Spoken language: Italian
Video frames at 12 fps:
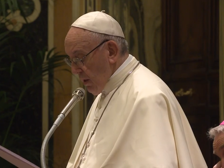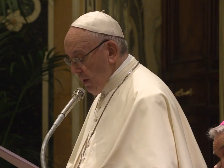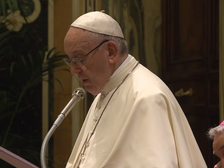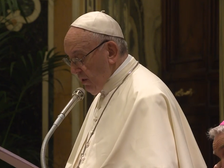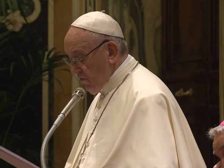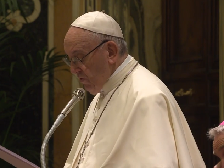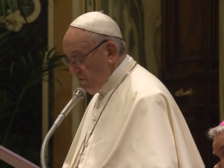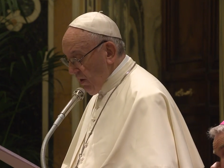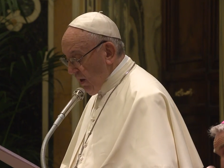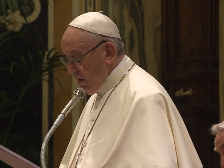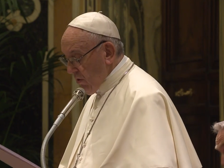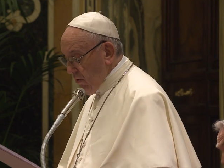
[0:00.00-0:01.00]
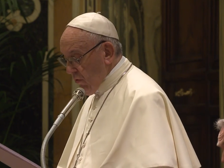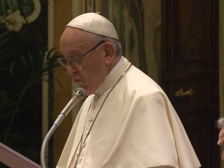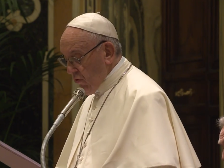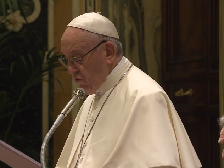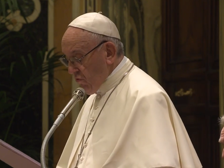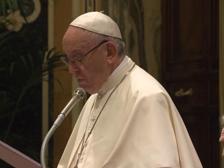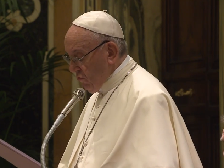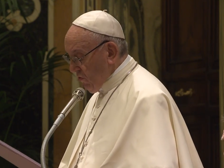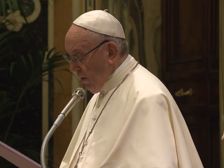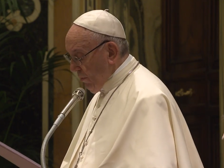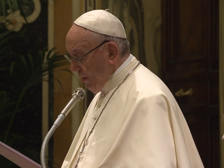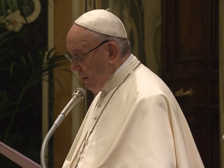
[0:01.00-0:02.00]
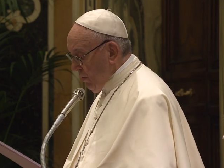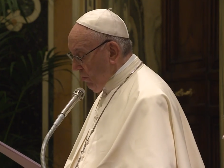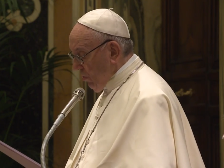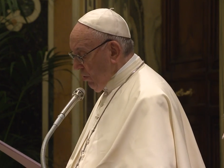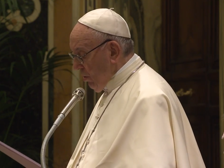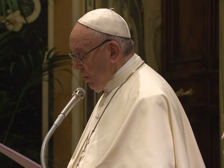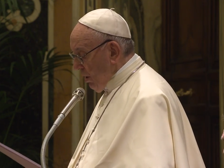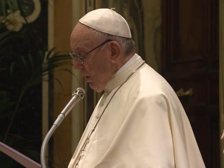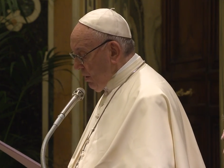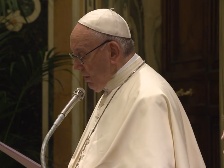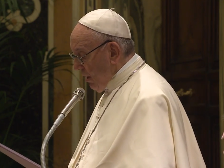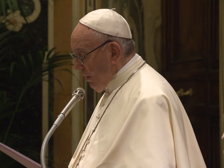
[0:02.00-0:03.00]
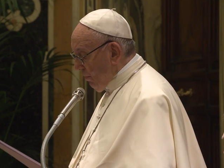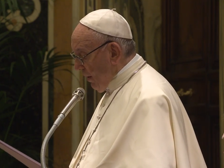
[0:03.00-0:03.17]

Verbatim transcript: È necessario uno spostamento del